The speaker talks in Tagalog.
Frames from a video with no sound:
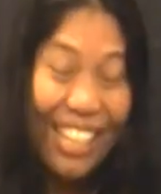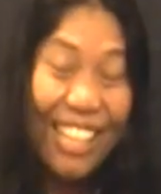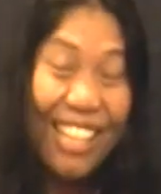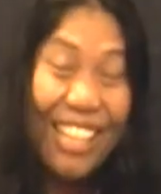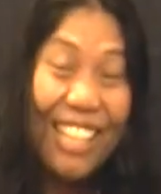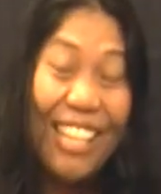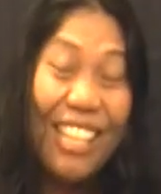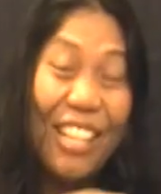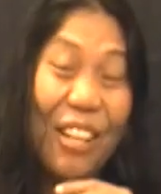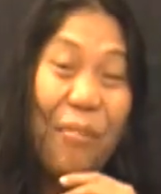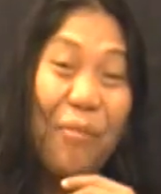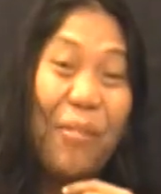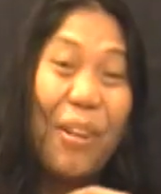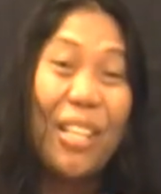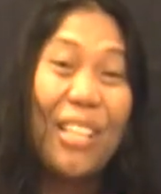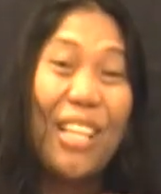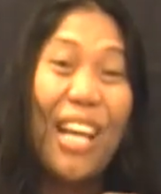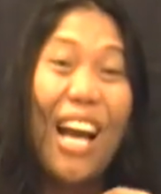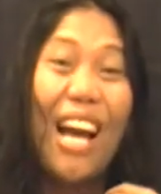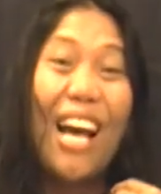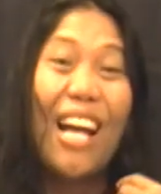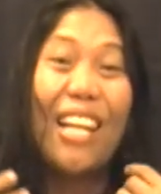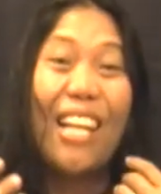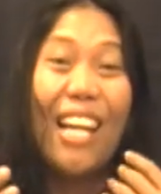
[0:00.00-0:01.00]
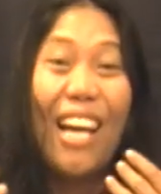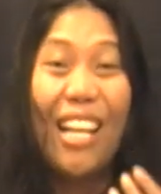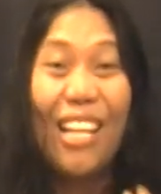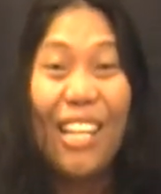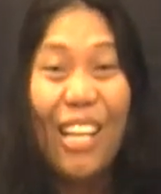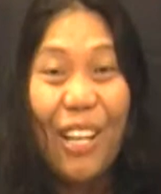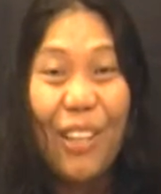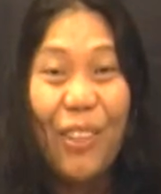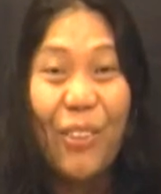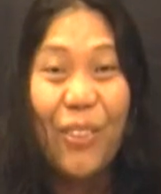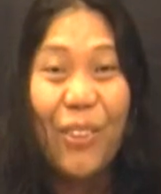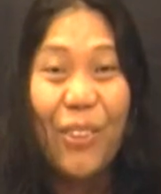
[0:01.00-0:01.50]
kaya lang pag
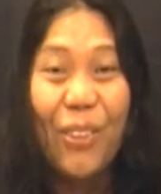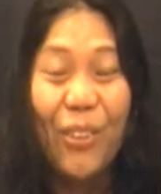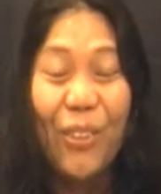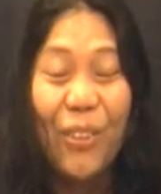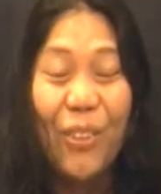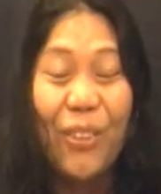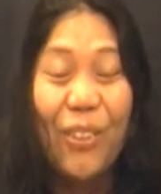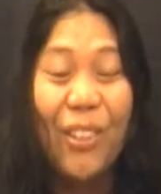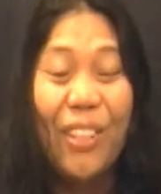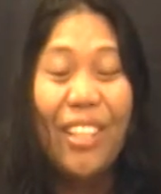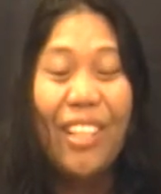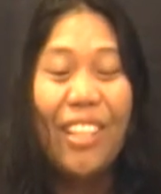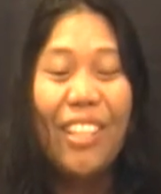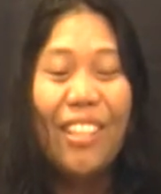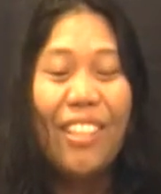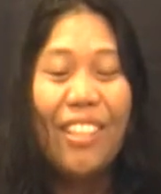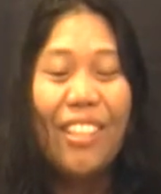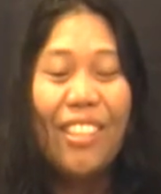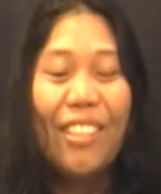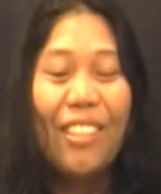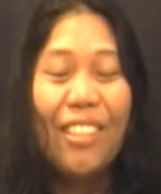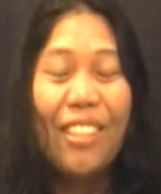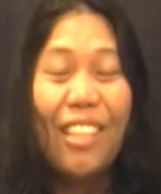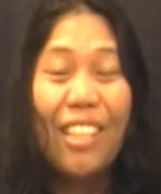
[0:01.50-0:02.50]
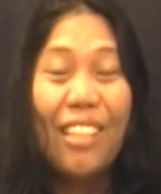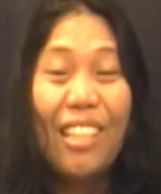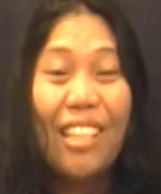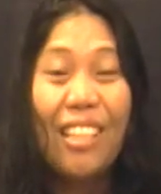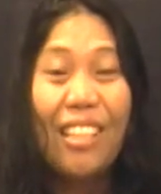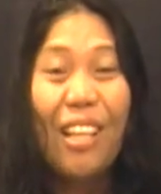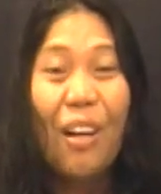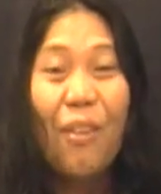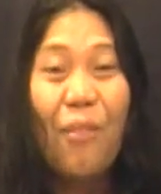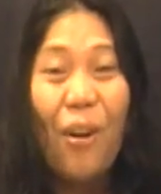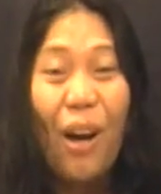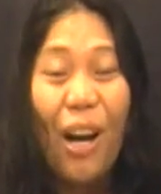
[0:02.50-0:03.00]
naalala ko yun,
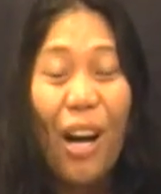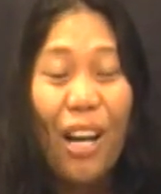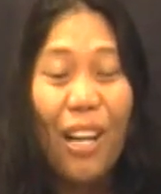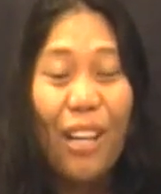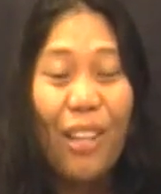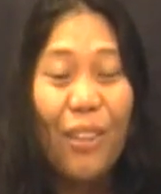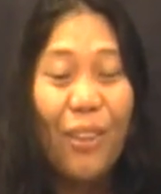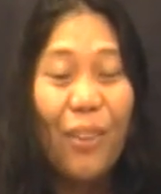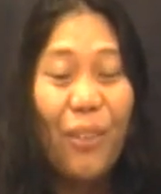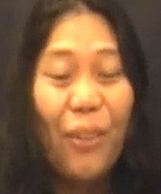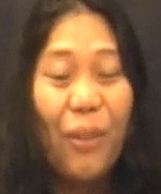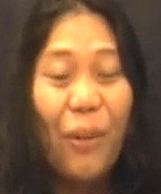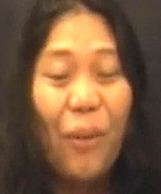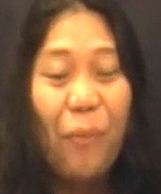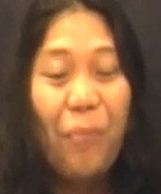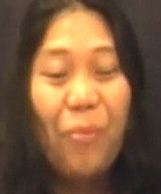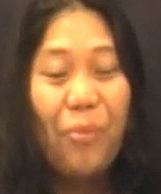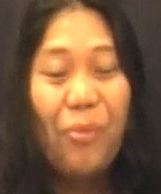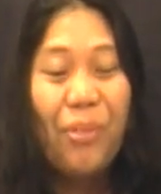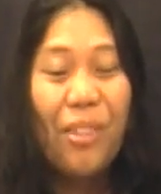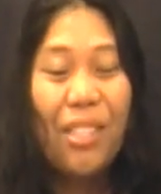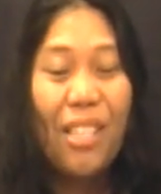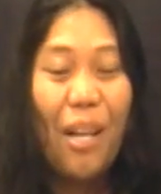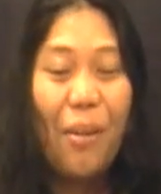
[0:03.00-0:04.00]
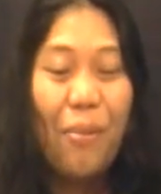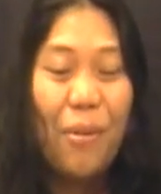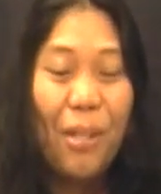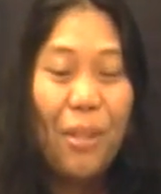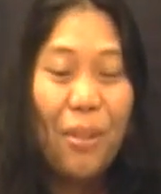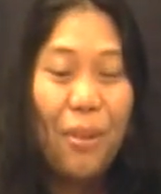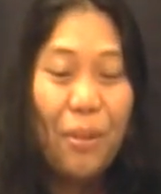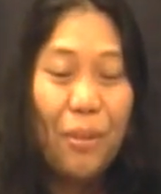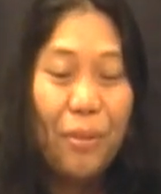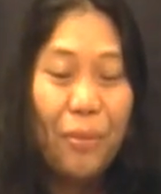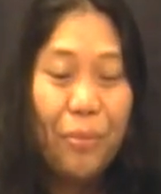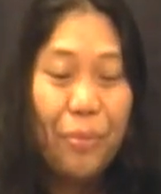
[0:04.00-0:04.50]
natatawa ako. Sabi
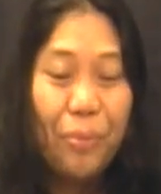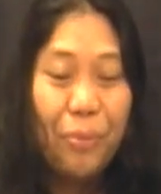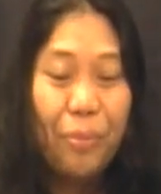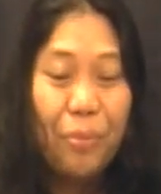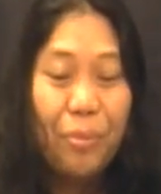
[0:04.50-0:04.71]
ko,